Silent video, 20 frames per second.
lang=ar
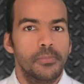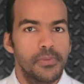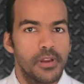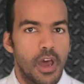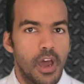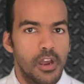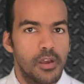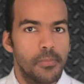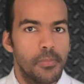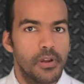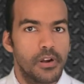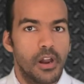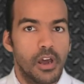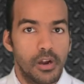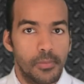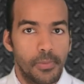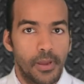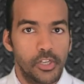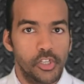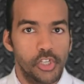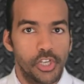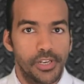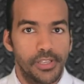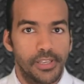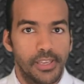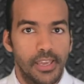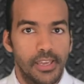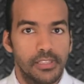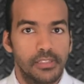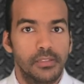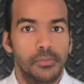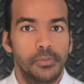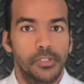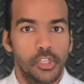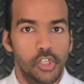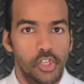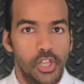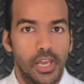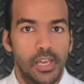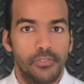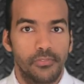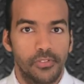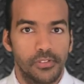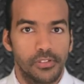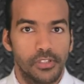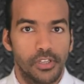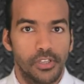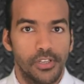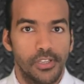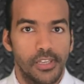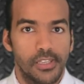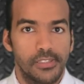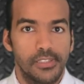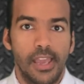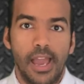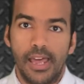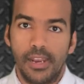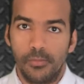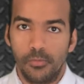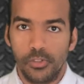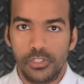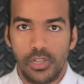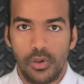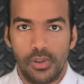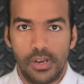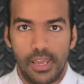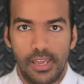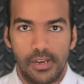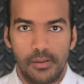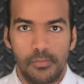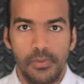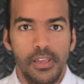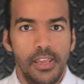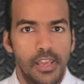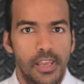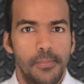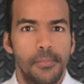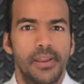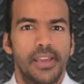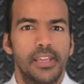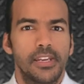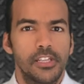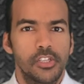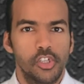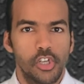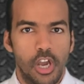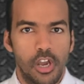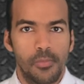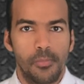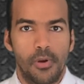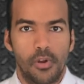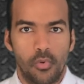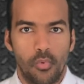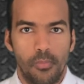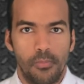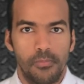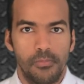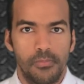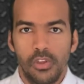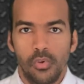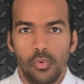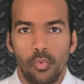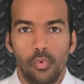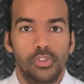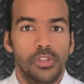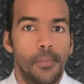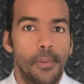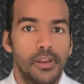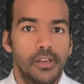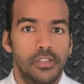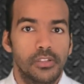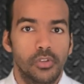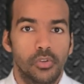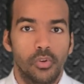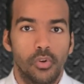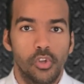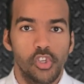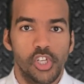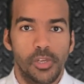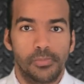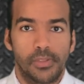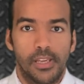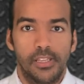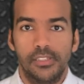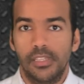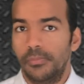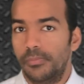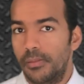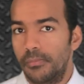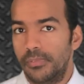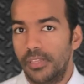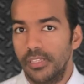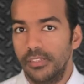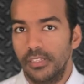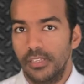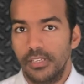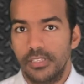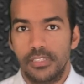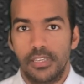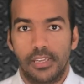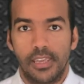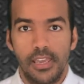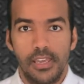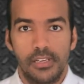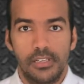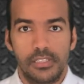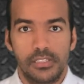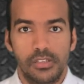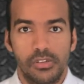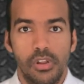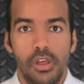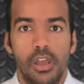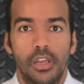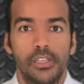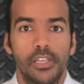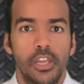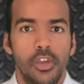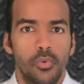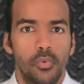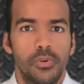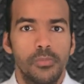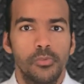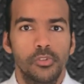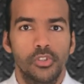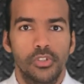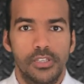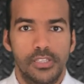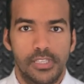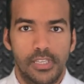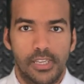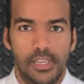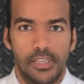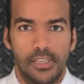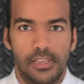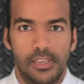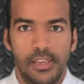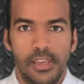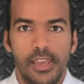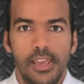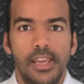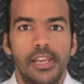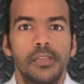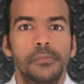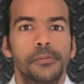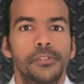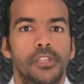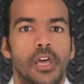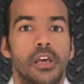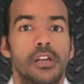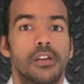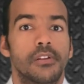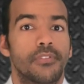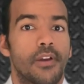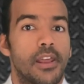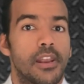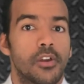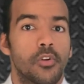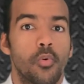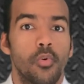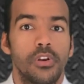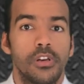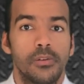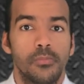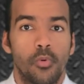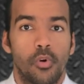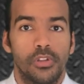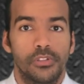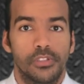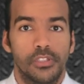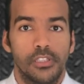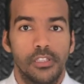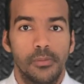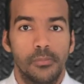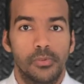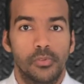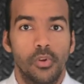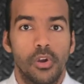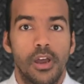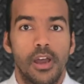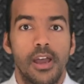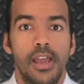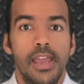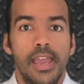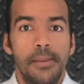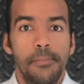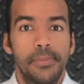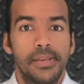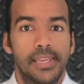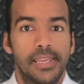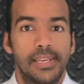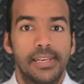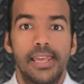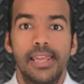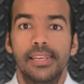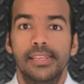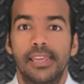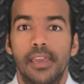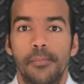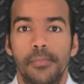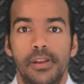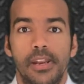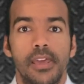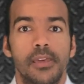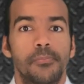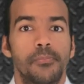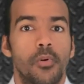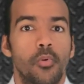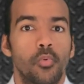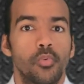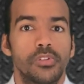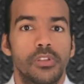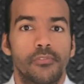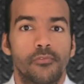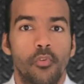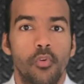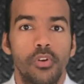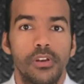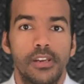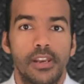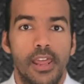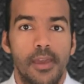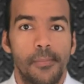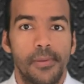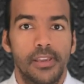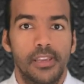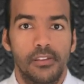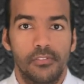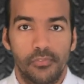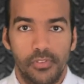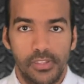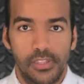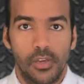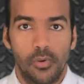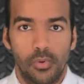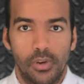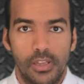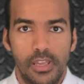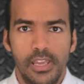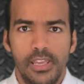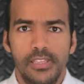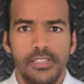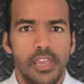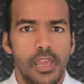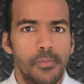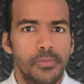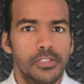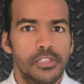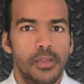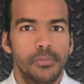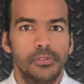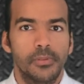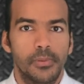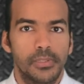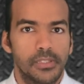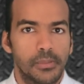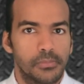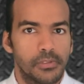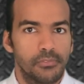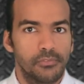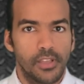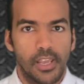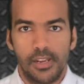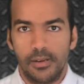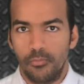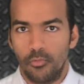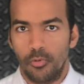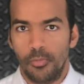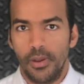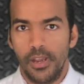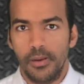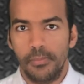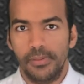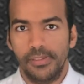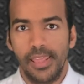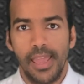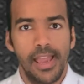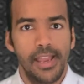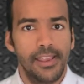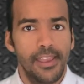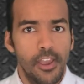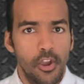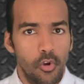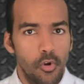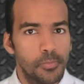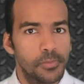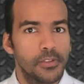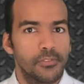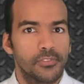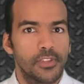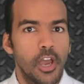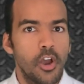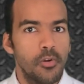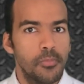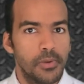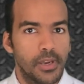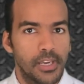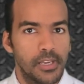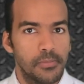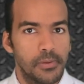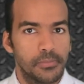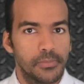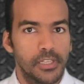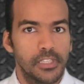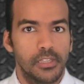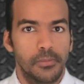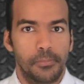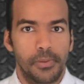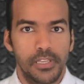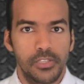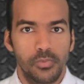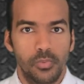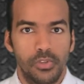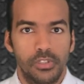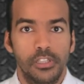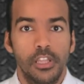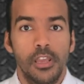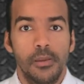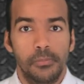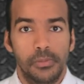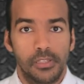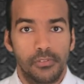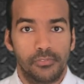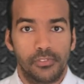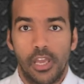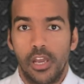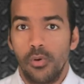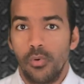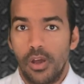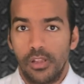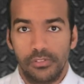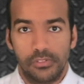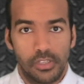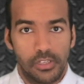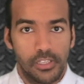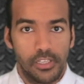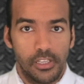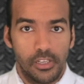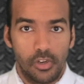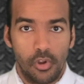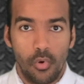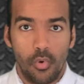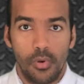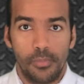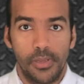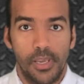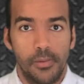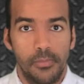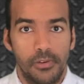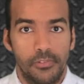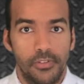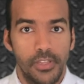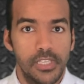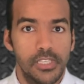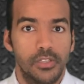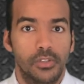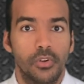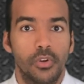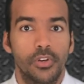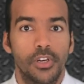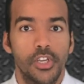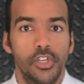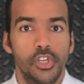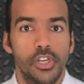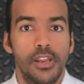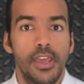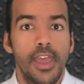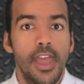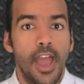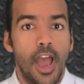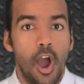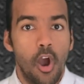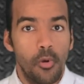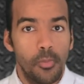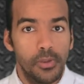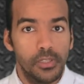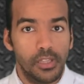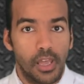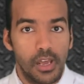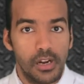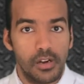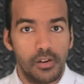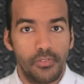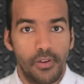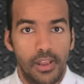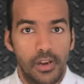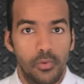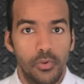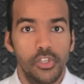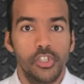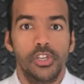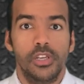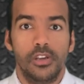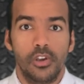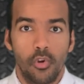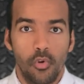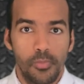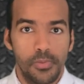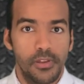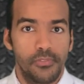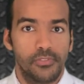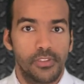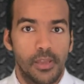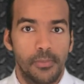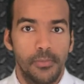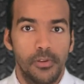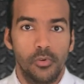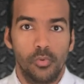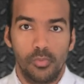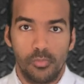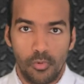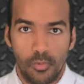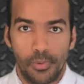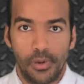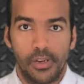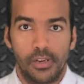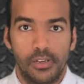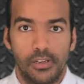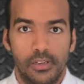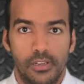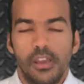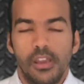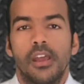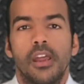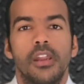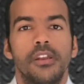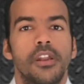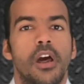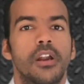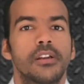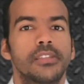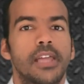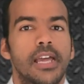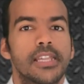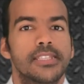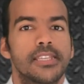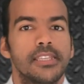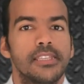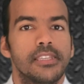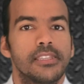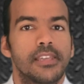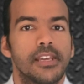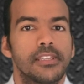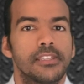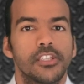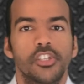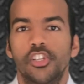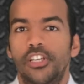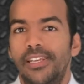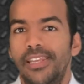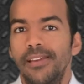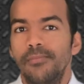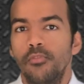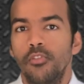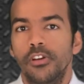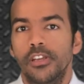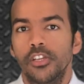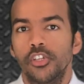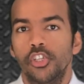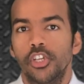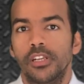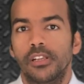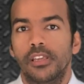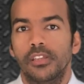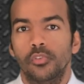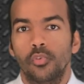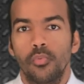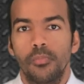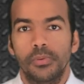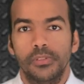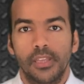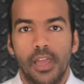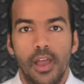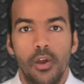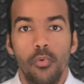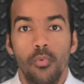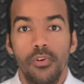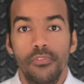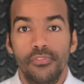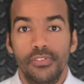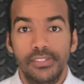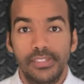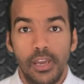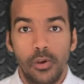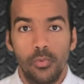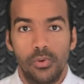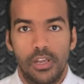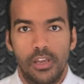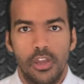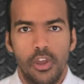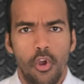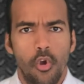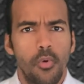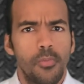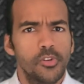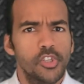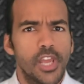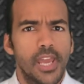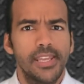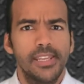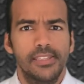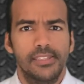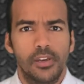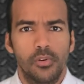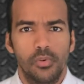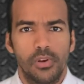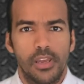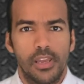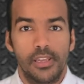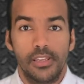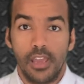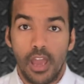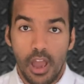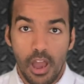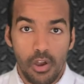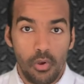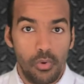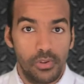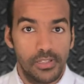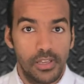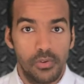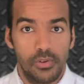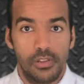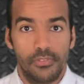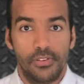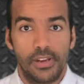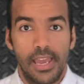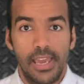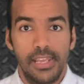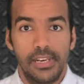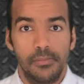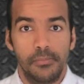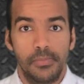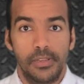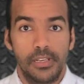من اكبر اربع شركات بتشتغل في التقنيه دي على مستوى العالم ان ما كانتش اكبرهم وطبعا التكنولوجيا بتاعتها بتمتد للذكاء الاصطناعي والمدن الذكيه اللي بتتعرف على كل المواطنين بتوعها من خلال كاميرات موجوده في كل الاماكن في الدوله زي بالظبط ما انت بتفتح الموبايل بتاعك وبتفتحه من غير ما بتكتب باسورد بتفتحه عن طريق ان هو بيعمل فيس ريكوجنيشن او بيتعرف على وشك وبيفتح منه الموبايل النهارده عايزين ندردش ليه ممكن شركه تكون بتخوف دوله ومش اي دوله هي اقوى دوله في العالم